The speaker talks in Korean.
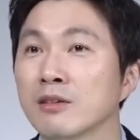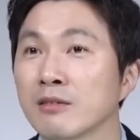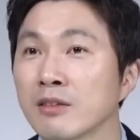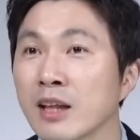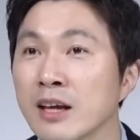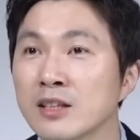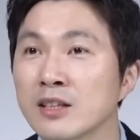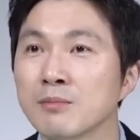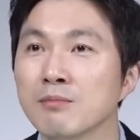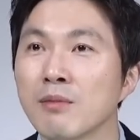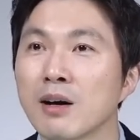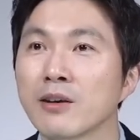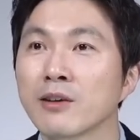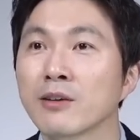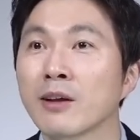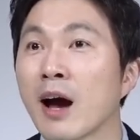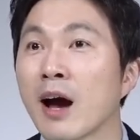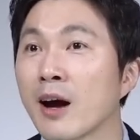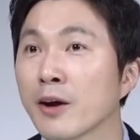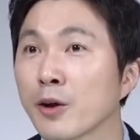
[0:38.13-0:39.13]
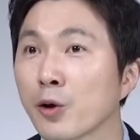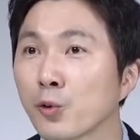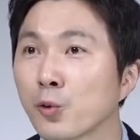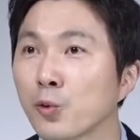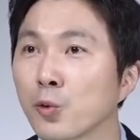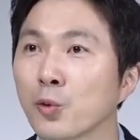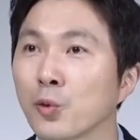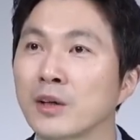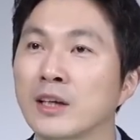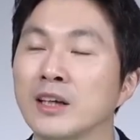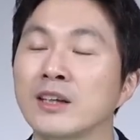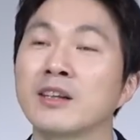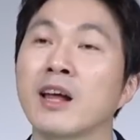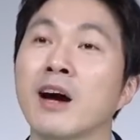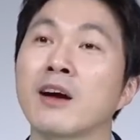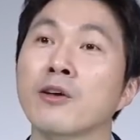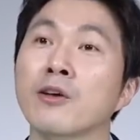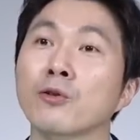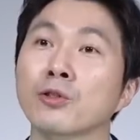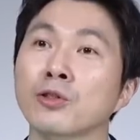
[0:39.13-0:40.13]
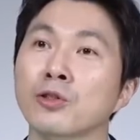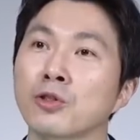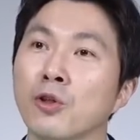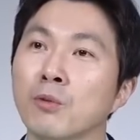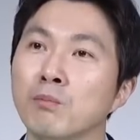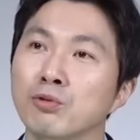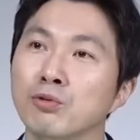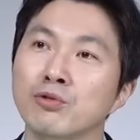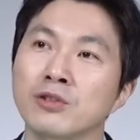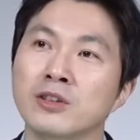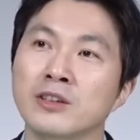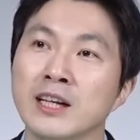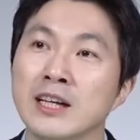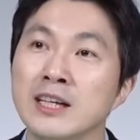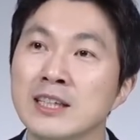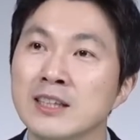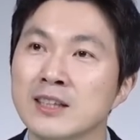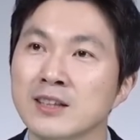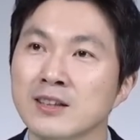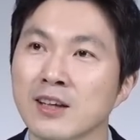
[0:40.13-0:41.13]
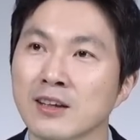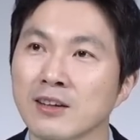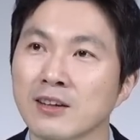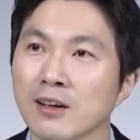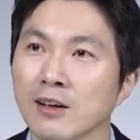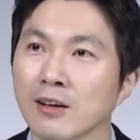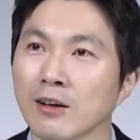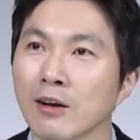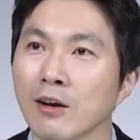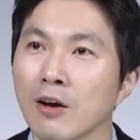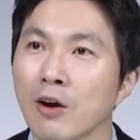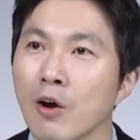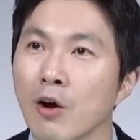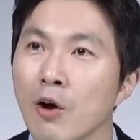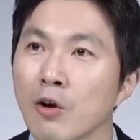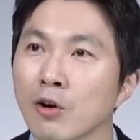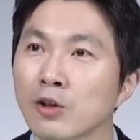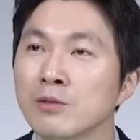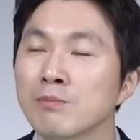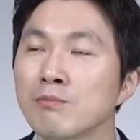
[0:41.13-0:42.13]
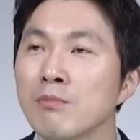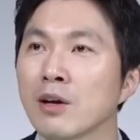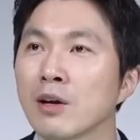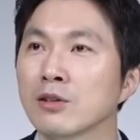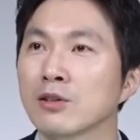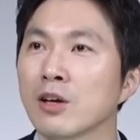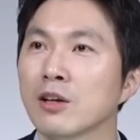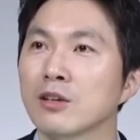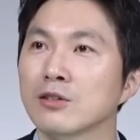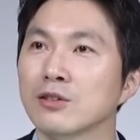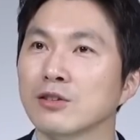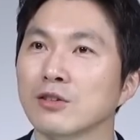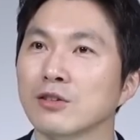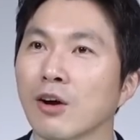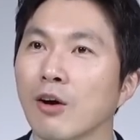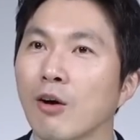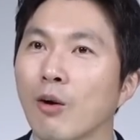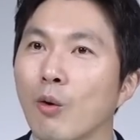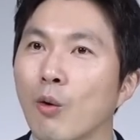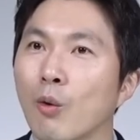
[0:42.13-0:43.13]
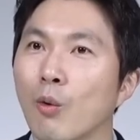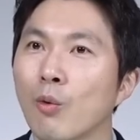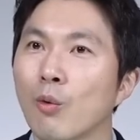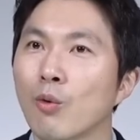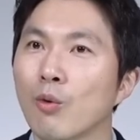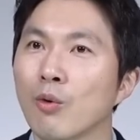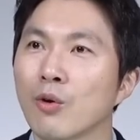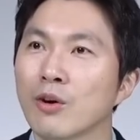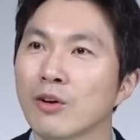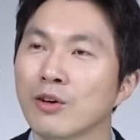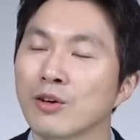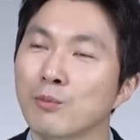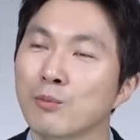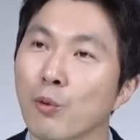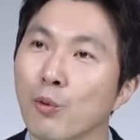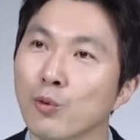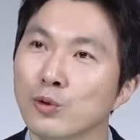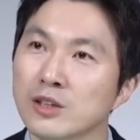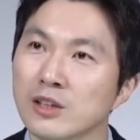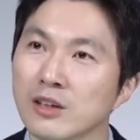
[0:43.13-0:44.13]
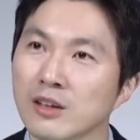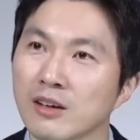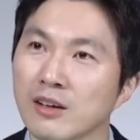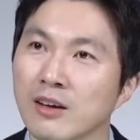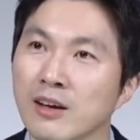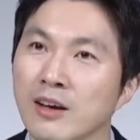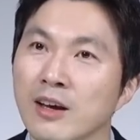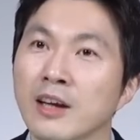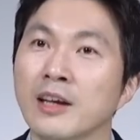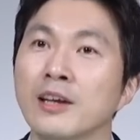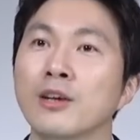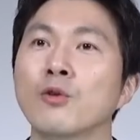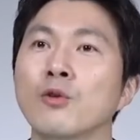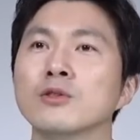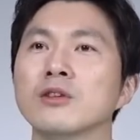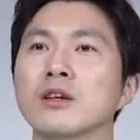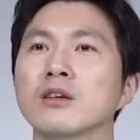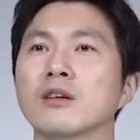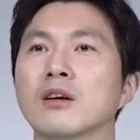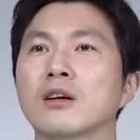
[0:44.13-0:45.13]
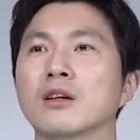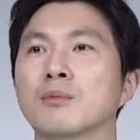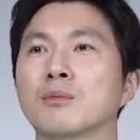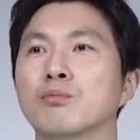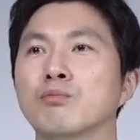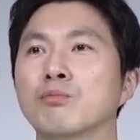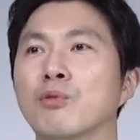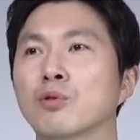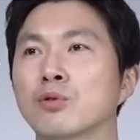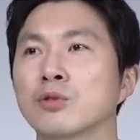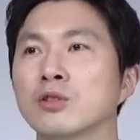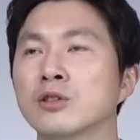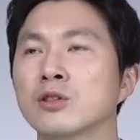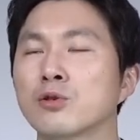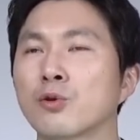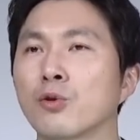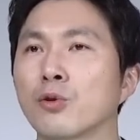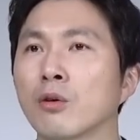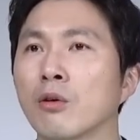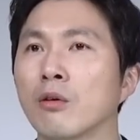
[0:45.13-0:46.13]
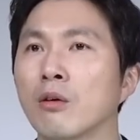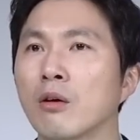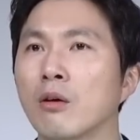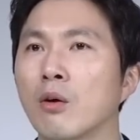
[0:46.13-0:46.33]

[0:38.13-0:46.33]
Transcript: 내 집 마련하려고 기다렸던 분들이 있을 텐데 급매가 사라진다. 어? 이거 뭐지? 이런 생각이 분명 드실 거예요.